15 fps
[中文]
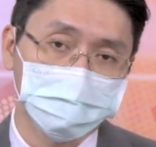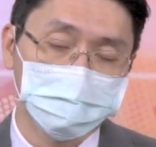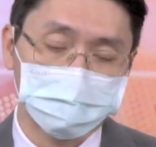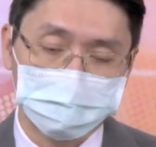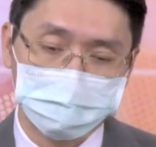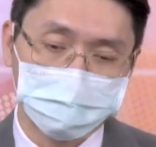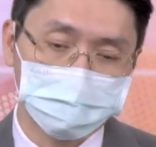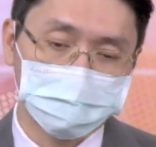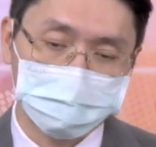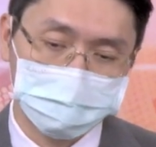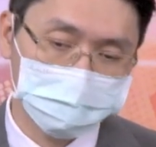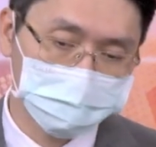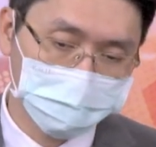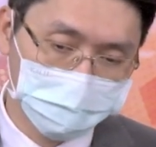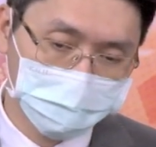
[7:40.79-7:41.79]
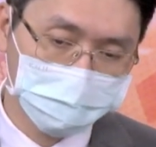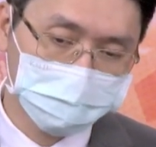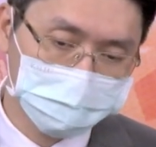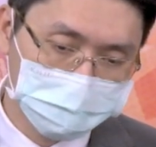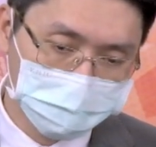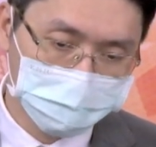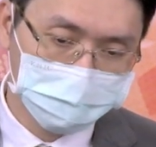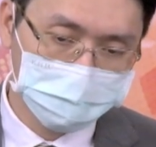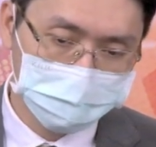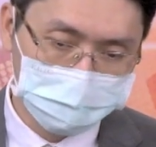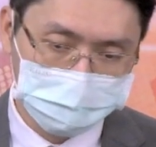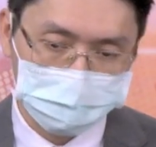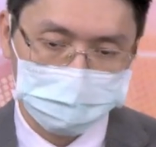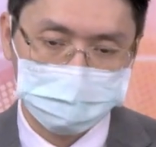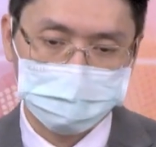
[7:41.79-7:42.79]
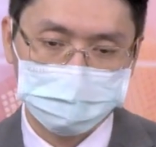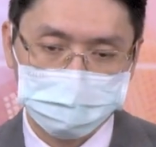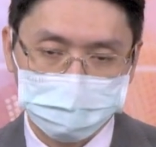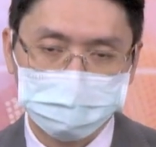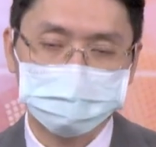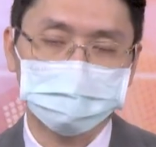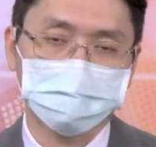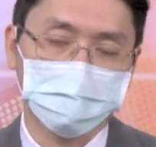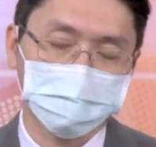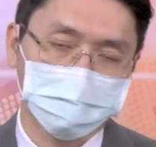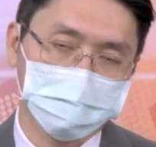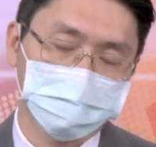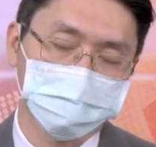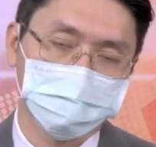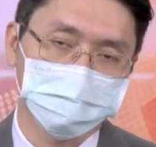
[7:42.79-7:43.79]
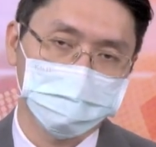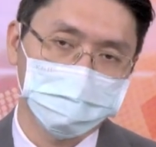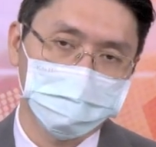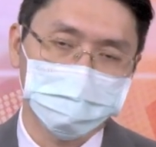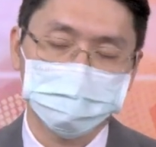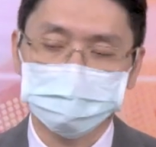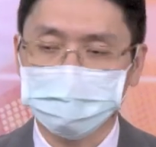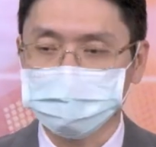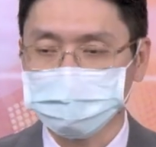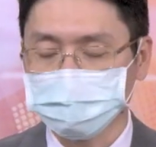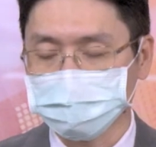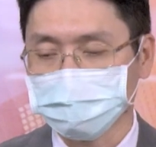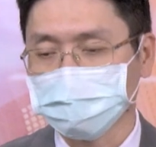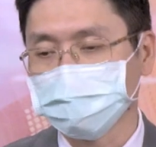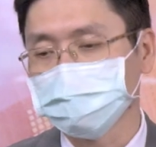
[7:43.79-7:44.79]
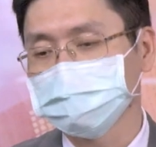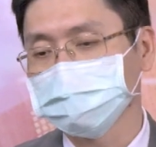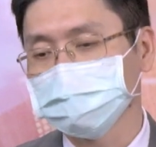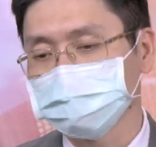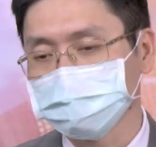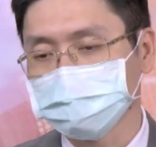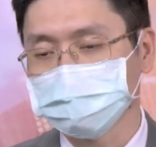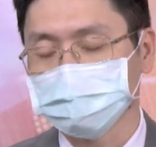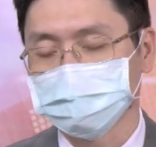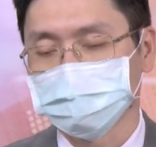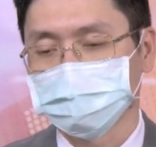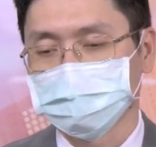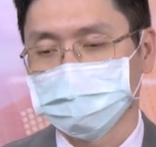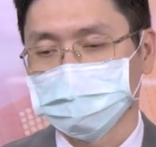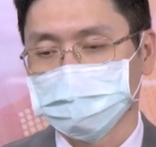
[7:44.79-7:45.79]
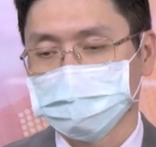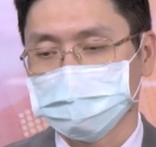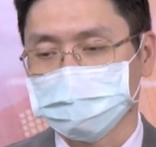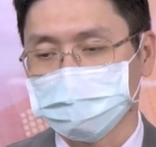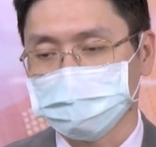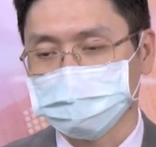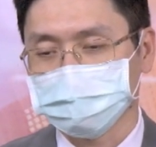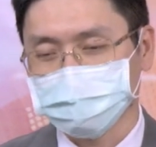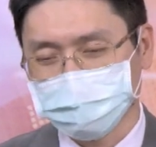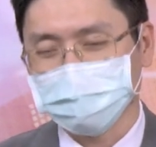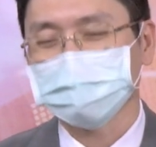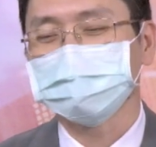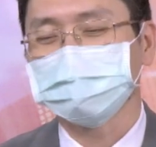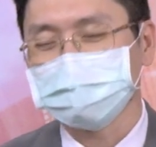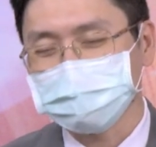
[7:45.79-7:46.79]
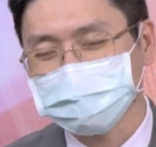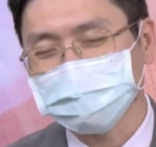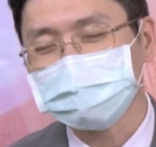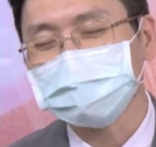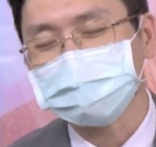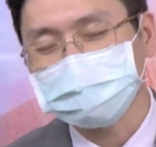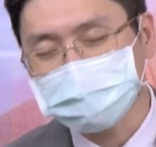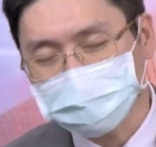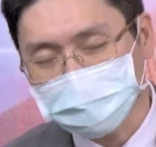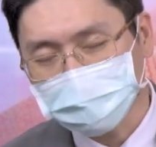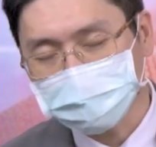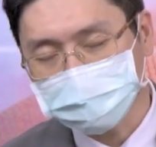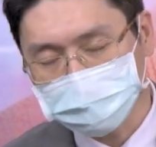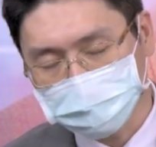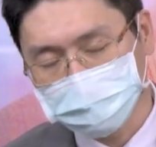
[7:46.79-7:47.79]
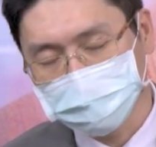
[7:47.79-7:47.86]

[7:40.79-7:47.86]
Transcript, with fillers: 好，那没有问题之后呢，客户就付钱嘛，付钱之后呢，后面就，哦，据我了解，其实光照已经开了，